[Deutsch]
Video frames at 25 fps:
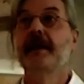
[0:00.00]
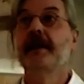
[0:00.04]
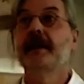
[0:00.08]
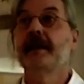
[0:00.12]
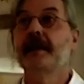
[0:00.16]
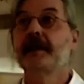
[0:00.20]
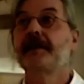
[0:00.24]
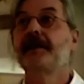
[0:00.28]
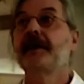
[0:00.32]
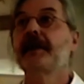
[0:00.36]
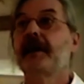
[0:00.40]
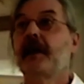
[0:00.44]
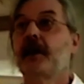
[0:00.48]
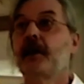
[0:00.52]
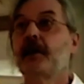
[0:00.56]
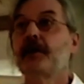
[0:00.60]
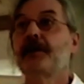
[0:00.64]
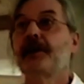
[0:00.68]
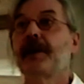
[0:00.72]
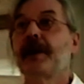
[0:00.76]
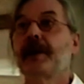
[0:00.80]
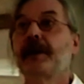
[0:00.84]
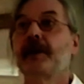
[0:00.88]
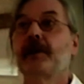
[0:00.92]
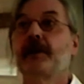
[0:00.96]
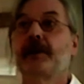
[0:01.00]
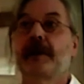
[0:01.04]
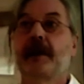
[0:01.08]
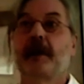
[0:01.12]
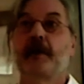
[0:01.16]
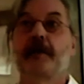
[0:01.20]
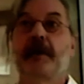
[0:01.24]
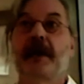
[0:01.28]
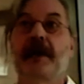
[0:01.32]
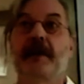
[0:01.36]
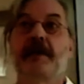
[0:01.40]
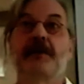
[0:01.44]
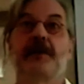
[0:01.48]
Es wird auch Veränderungen
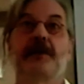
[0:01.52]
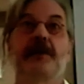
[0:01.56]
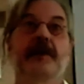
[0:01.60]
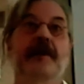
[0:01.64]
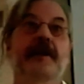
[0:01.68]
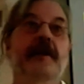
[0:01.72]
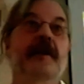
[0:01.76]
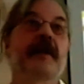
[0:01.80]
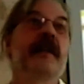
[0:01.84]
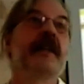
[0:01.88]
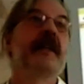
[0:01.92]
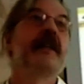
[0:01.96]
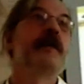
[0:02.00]
herbeiführen.